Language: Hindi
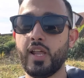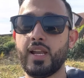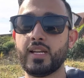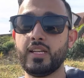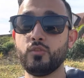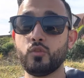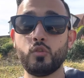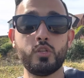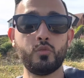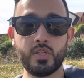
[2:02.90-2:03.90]
डायरेक्टली
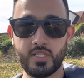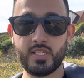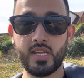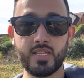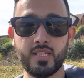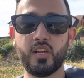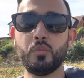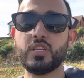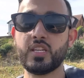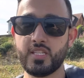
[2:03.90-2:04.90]
उनको यूनिवर्सिटी से एज ए
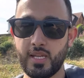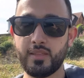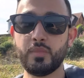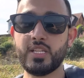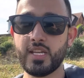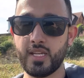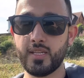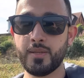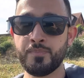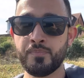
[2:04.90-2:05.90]
कमीशन शायद मिल
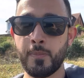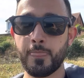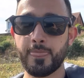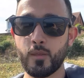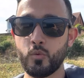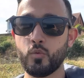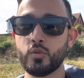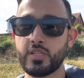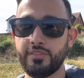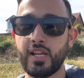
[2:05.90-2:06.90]
जाएगी तो
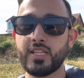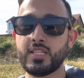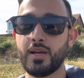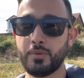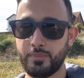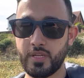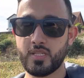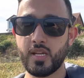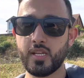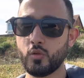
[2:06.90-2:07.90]
उस हवाले से आपने परेशान नहीं